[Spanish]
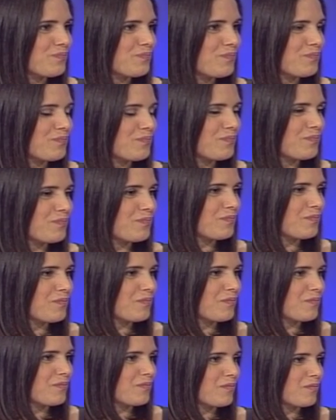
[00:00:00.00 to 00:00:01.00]
Bueno,
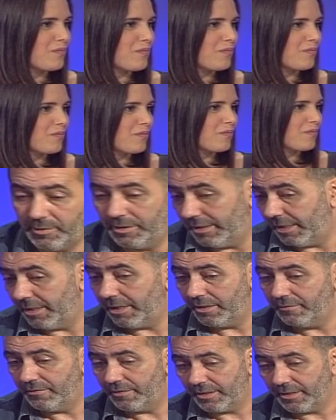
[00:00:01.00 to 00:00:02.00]
como me acabas de
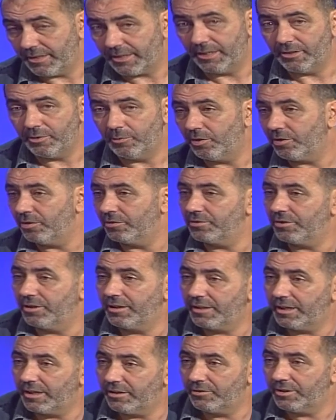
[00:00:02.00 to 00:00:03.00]
comentar, es verdad que no hemos
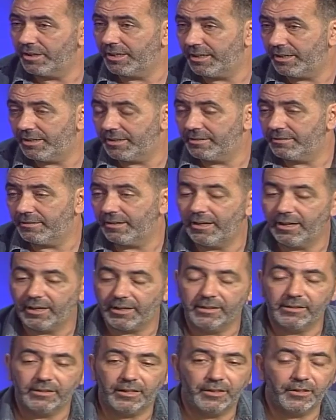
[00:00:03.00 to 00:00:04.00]
consolidado ya, esta es la
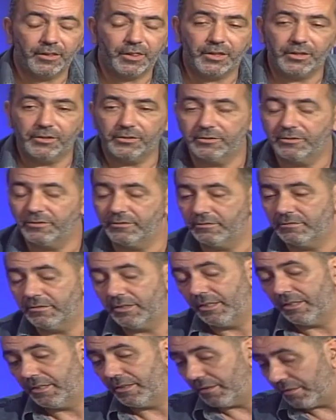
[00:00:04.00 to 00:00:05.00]
quinta edición,
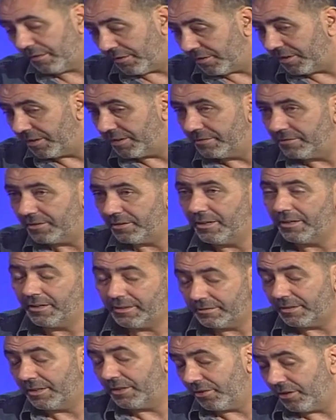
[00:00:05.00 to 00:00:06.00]
en ediciones
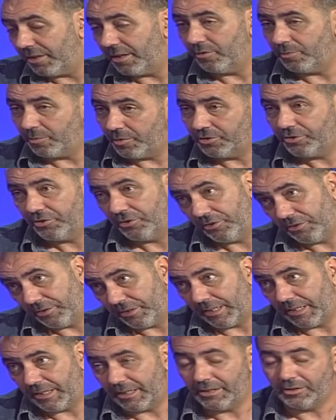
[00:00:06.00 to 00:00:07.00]
anteriores lo hemos hecho en
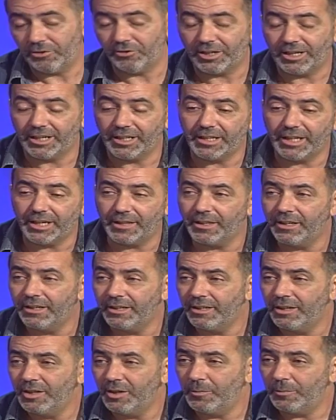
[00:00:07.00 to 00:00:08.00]
otra localidad,
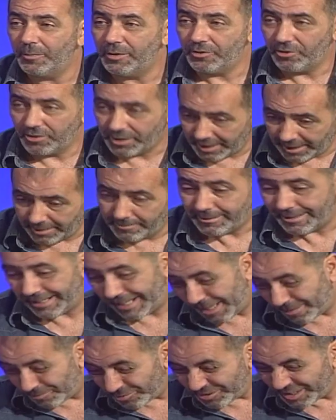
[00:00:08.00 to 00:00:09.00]
pero
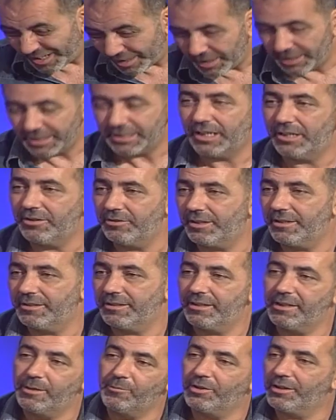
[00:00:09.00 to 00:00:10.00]
creíamos necesario que
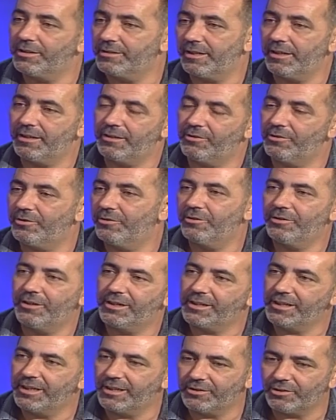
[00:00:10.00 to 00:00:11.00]
teníamos que traernoslo
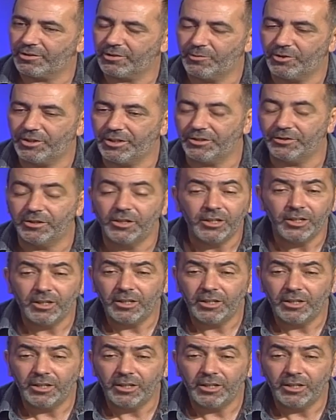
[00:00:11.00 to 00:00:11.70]
aquí a Torremolinos.